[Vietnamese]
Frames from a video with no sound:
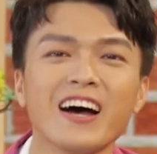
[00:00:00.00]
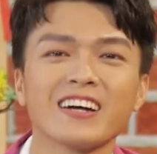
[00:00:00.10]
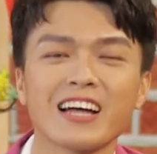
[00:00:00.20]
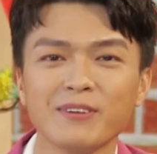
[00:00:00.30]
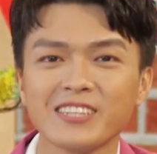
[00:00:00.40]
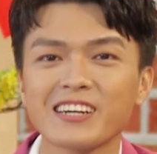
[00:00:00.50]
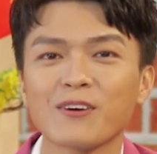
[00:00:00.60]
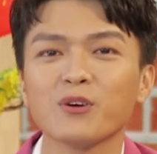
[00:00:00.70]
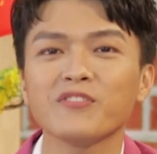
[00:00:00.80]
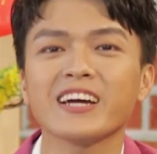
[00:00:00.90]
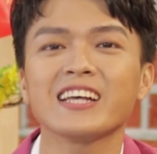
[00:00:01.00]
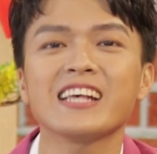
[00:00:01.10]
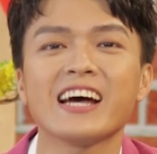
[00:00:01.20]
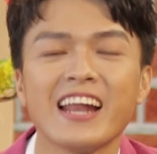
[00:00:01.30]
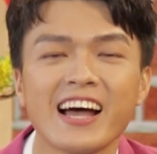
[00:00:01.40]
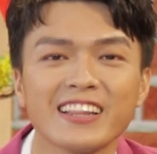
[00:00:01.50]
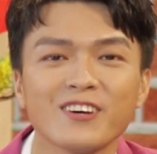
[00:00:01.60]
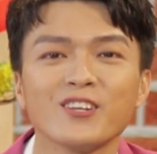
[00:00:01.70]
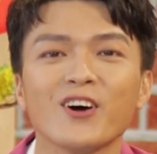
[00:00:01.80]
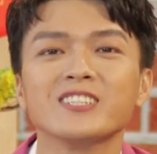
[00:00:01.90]
và cảm ơn tất cả quý vị khán giả đã
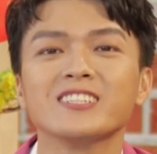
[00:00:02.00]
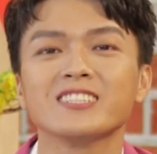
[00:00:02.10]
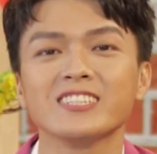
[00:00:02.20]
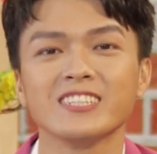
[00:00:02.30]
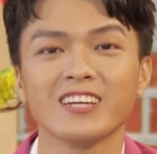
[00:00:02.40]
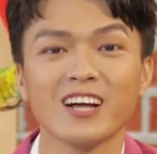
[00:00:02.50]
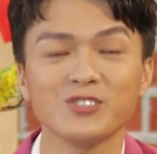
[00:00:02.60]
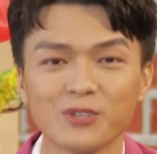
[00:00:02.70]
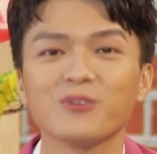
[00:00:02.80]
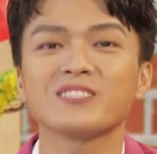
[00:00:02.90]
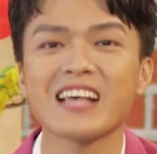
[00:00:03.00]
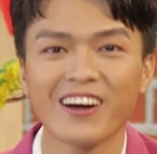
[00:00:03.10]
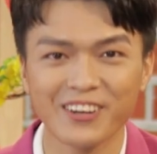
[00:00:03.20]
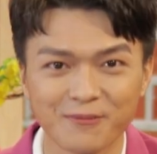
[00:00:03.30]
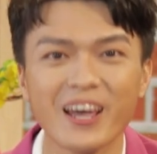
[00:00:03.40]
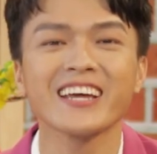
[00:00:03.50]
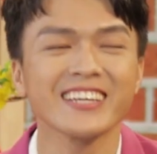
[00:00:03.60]
theo dõi chương trình à, Chuyện của Sao ngày hôm nay.